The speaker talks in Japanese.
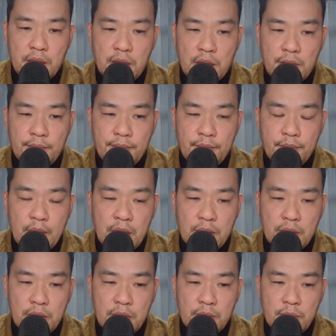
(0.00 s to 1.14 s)
らあ
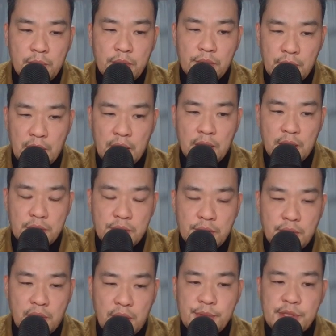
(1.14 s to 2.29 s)
の僕はそ
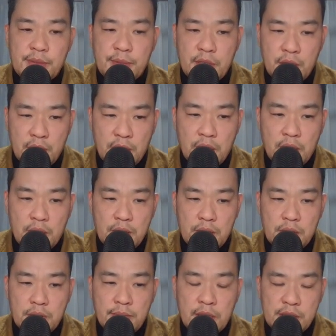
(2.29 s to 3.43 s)
の神様が
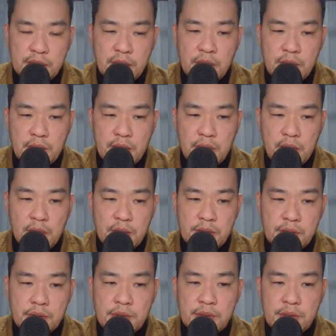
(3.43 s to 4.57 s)
間違って
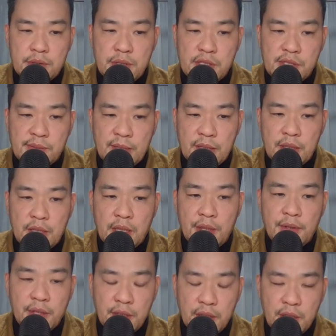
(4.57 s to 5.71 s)
作ってしまったが
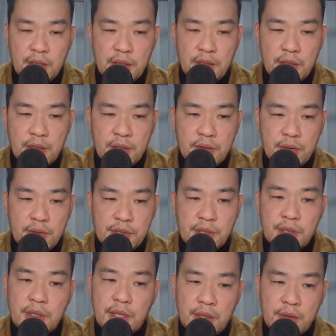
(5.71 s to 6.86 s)
ゆえに苦し
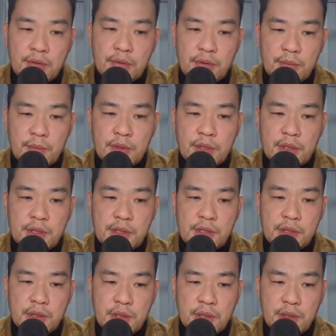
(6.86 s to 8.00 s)
んでいる子供た
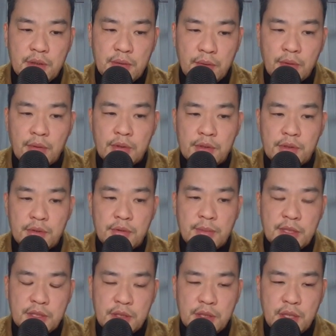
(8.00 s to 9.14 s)
ちをその
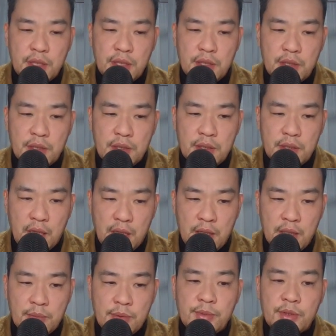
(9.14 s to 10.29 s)
間違え
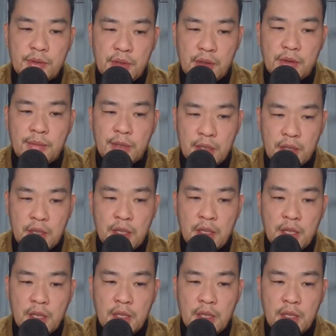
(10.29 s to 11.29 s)
た部分例えばだから